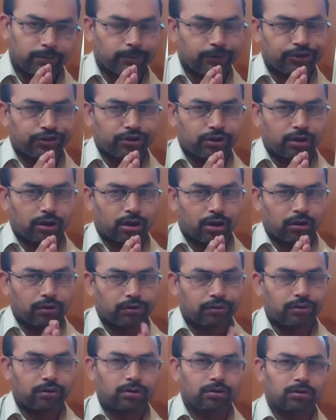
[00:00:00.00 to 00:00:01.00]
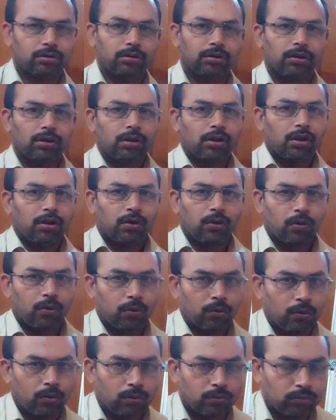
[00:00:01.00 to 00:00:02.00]
नमस्कार
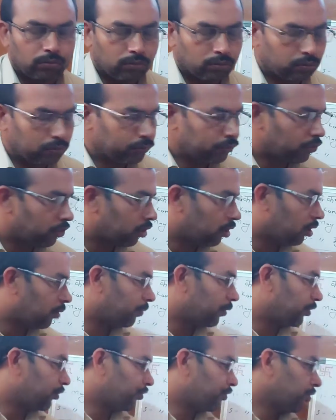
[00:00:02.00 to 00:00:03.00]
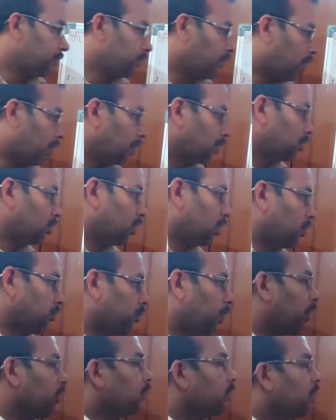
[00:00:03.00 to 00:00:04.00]
ओम नमः शिवाय जय
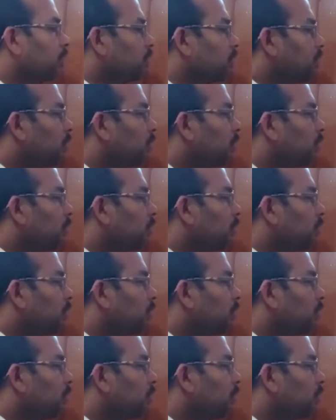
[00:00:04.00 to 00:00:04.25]
माता